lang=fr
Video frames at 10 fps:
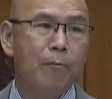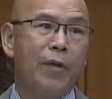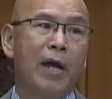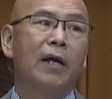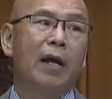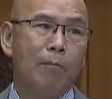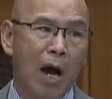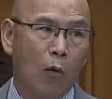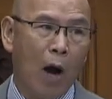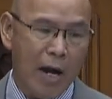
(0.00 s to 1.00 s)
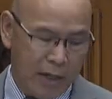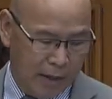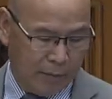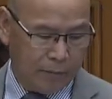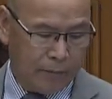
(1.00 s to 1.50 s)
une campagne de
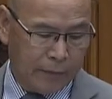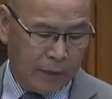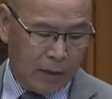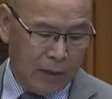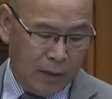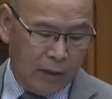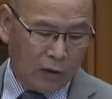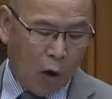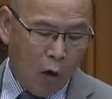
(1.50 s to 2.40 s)
sensibilisation pour les mères.